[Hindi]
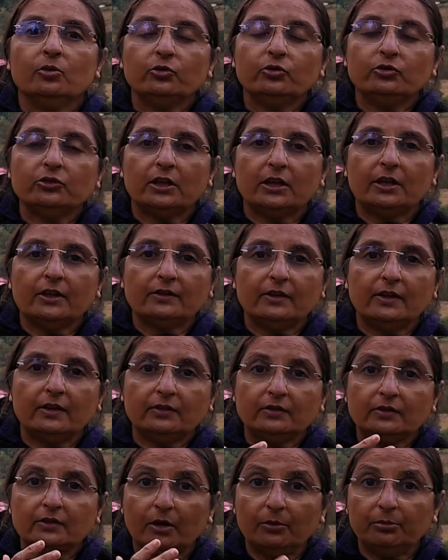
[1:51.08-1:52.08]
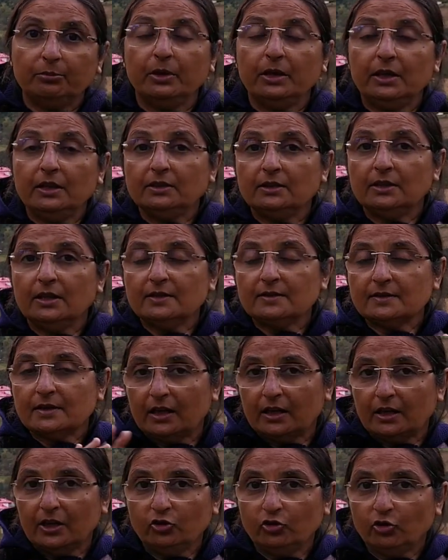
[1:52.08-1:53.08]
उस तरह से सब इतने
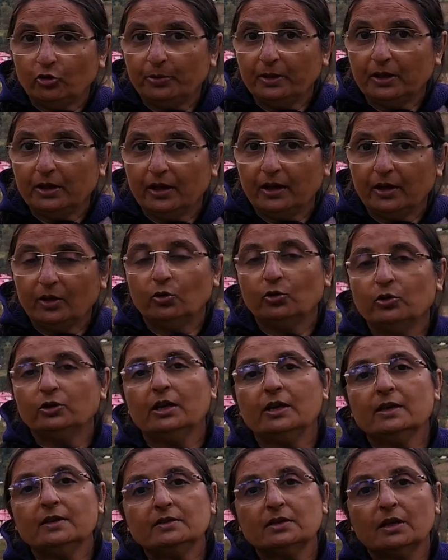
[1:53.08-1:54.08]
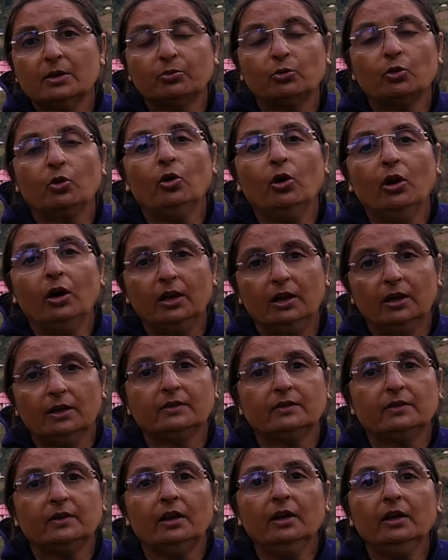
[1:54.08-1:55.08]
सारे जो भी गए होते हैं सबको
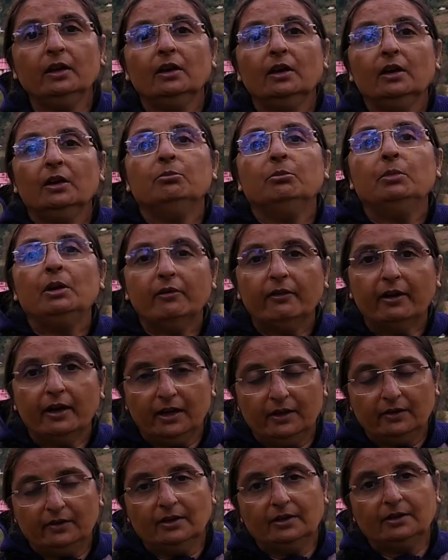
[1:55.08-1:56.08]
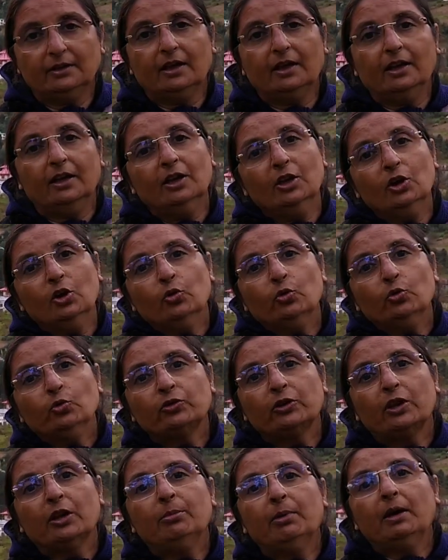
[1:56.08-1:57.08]
अलग से मिलवाया जाता है
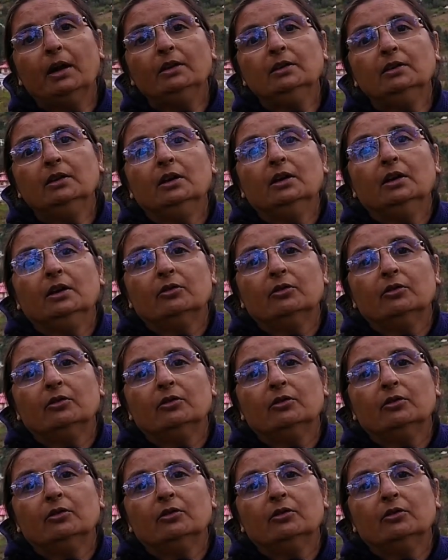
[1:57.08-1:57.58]
उसके बाद